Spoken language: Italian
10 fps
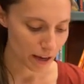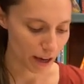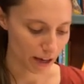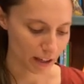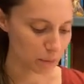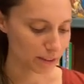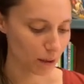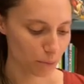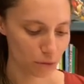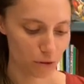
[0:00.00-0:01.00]
e anche
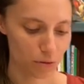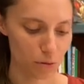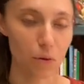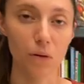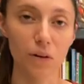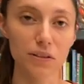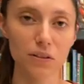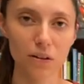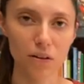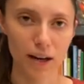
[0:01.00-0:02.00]
perché è piuttosto
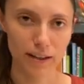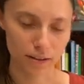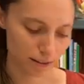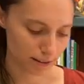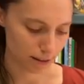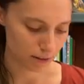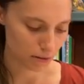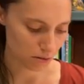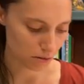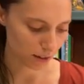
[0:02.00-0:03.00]
corto, l'ho letto l'estate
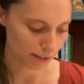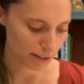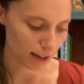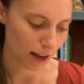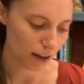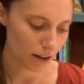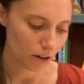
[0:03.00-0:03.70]
scorsa,